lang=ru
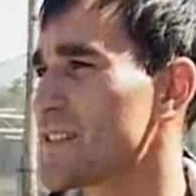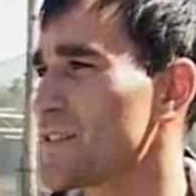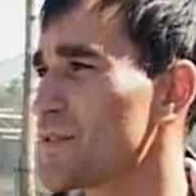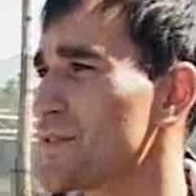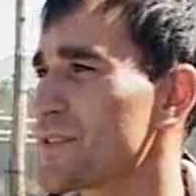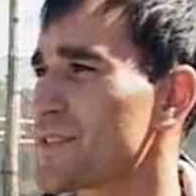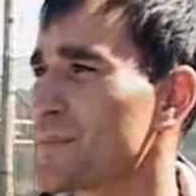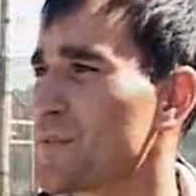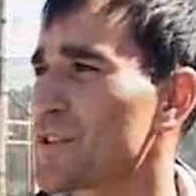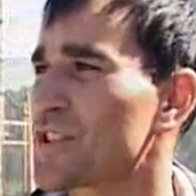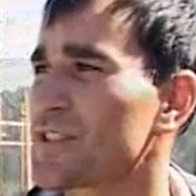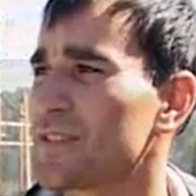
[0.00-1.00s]
становится
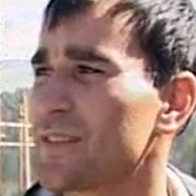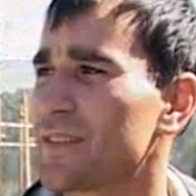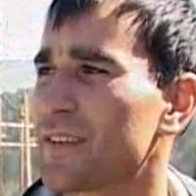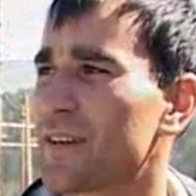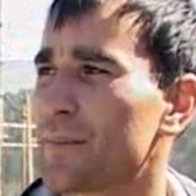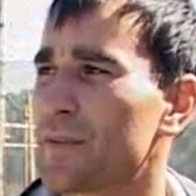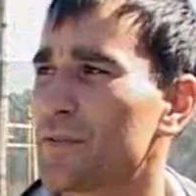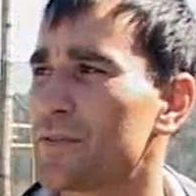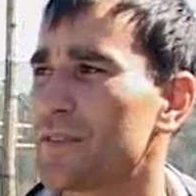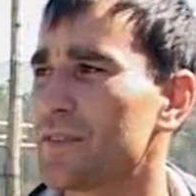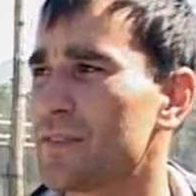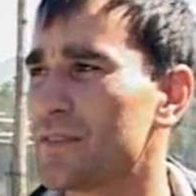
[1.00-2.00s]
больше, как бы
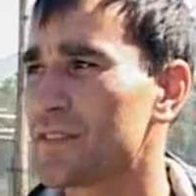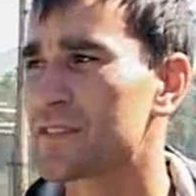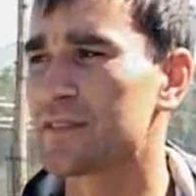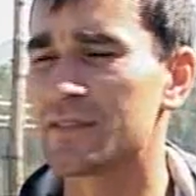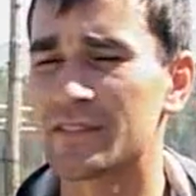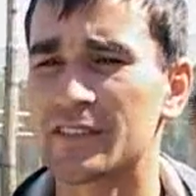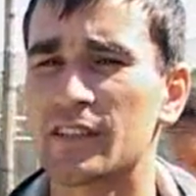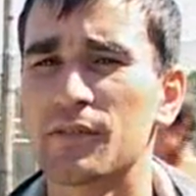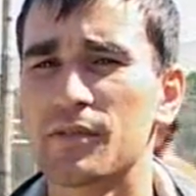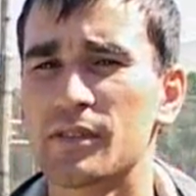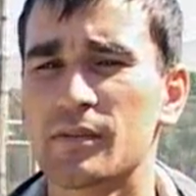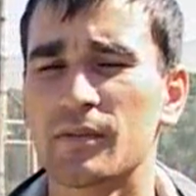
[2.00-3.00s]
люди
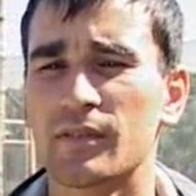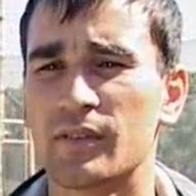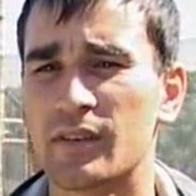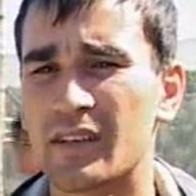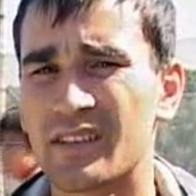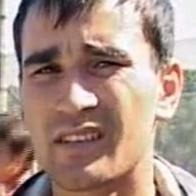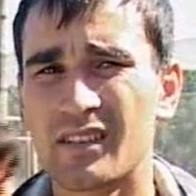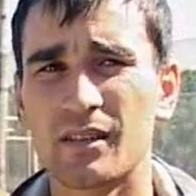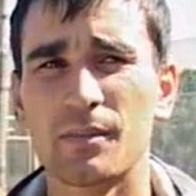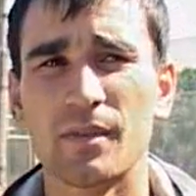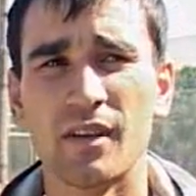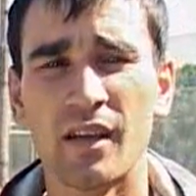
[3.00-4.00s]
становятся
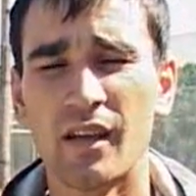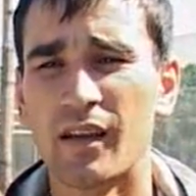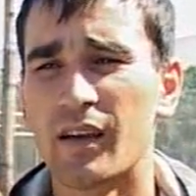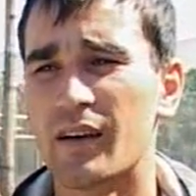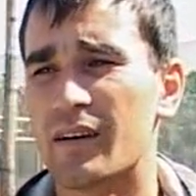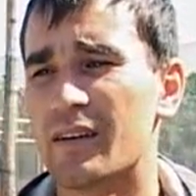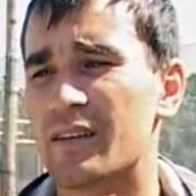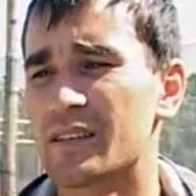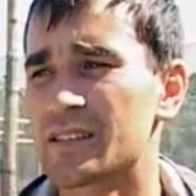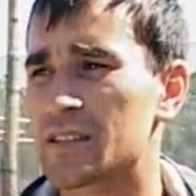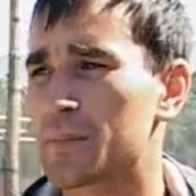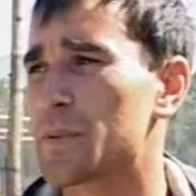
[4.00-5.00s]
открытыми, а,
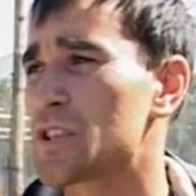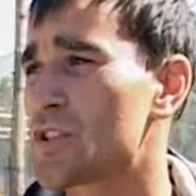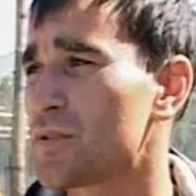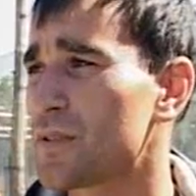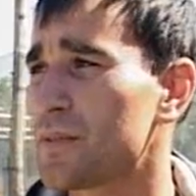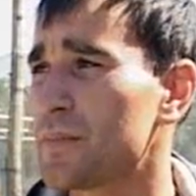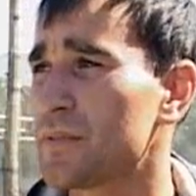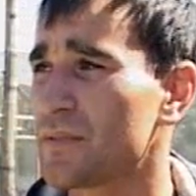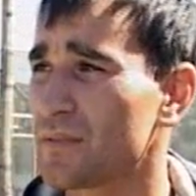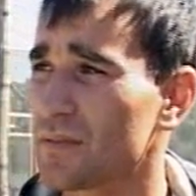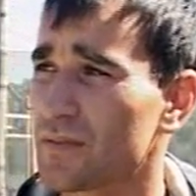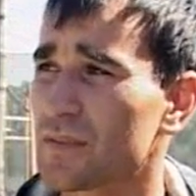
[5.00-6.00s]

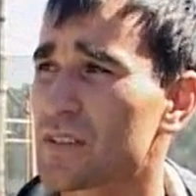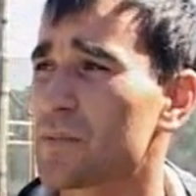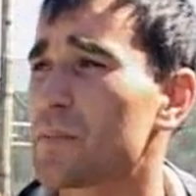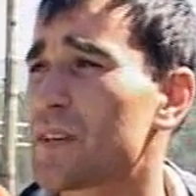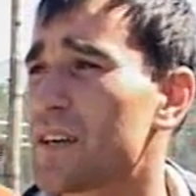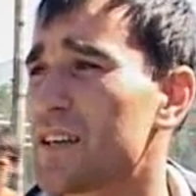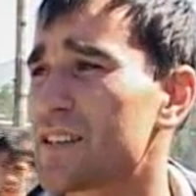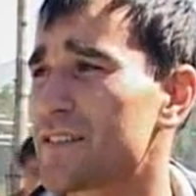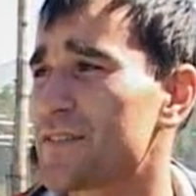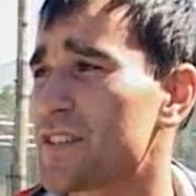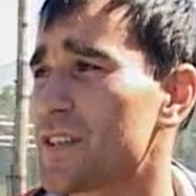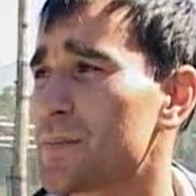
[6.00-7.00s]
раскрепощенными. Собираются,
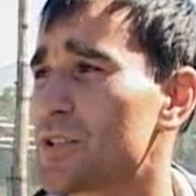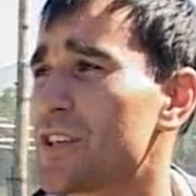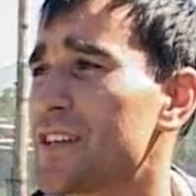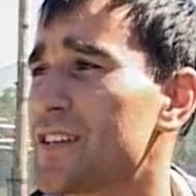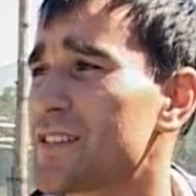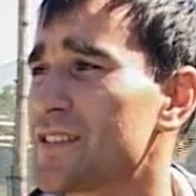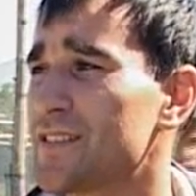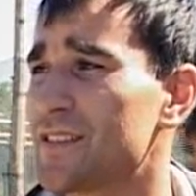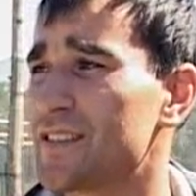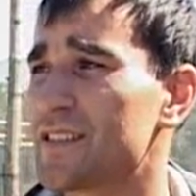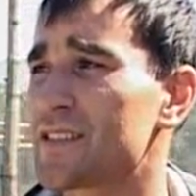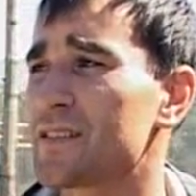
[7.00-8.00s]
все общаются,
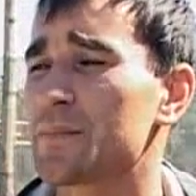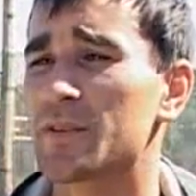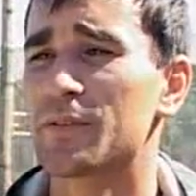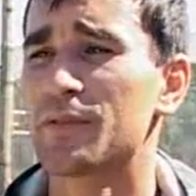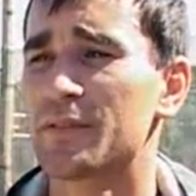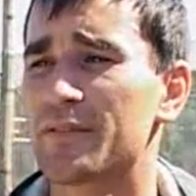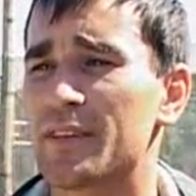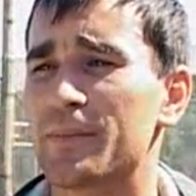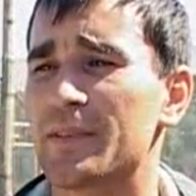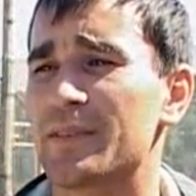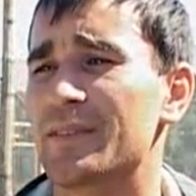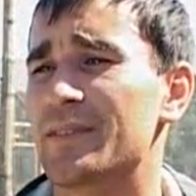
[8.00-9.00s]
интересно проводят
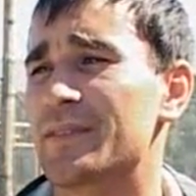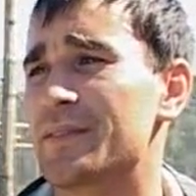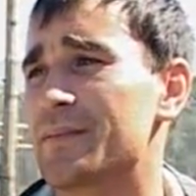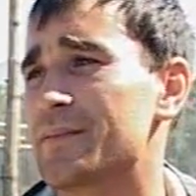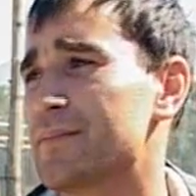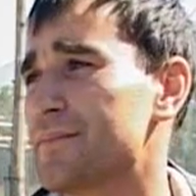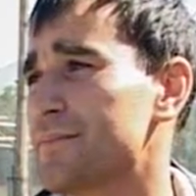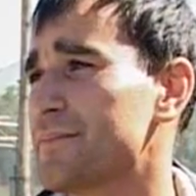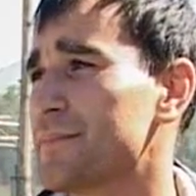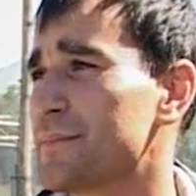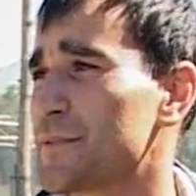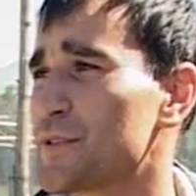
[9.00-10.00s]
время и
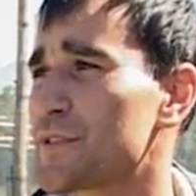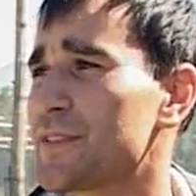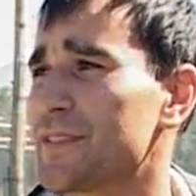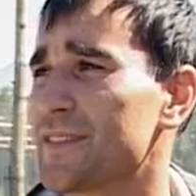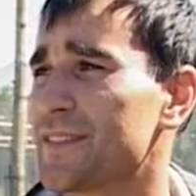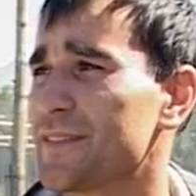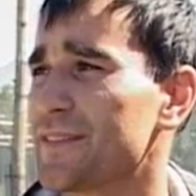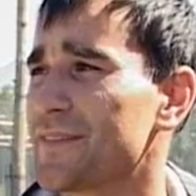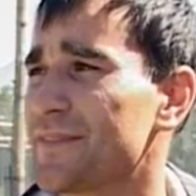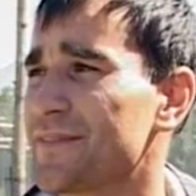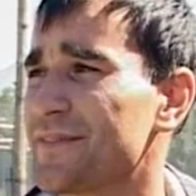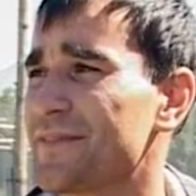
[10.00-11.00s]
просто
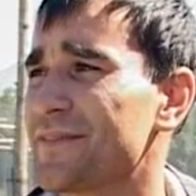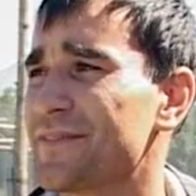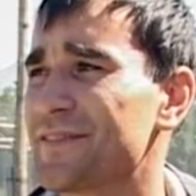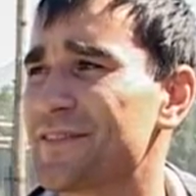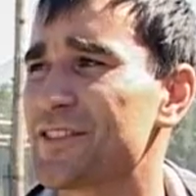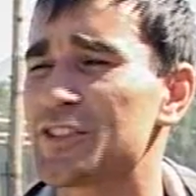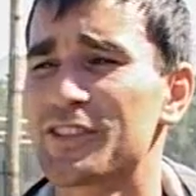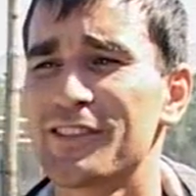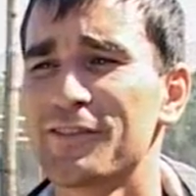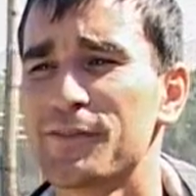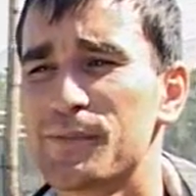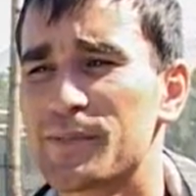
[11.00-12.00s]

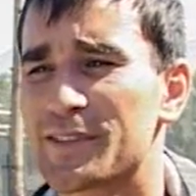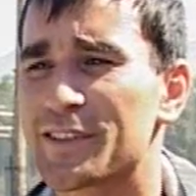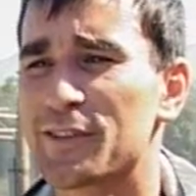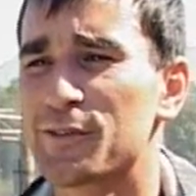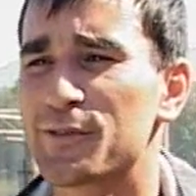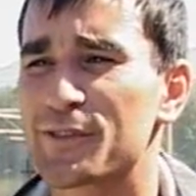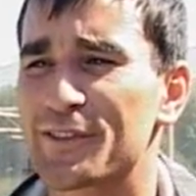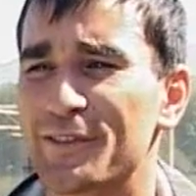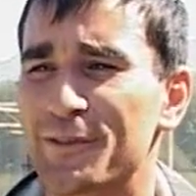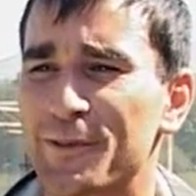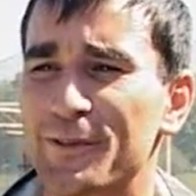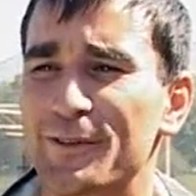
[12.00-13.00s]
счастливыми становятся и
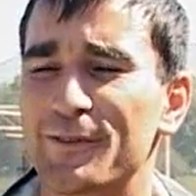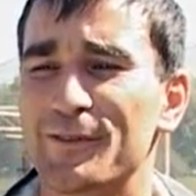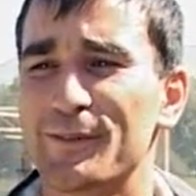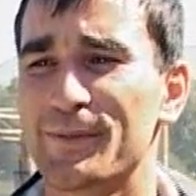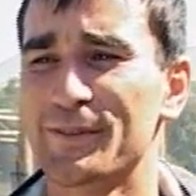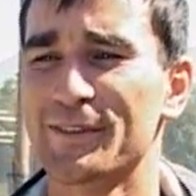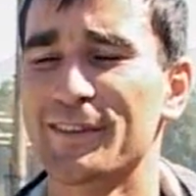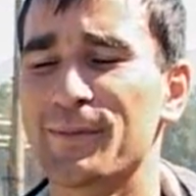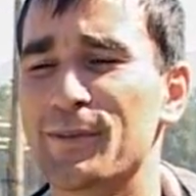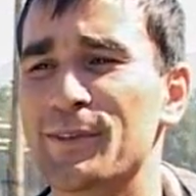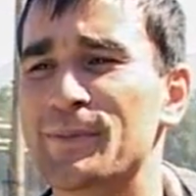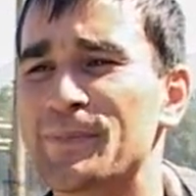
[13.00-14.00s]
уходят люди просто
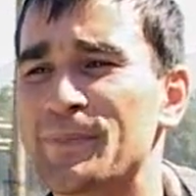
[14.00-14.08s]
домой.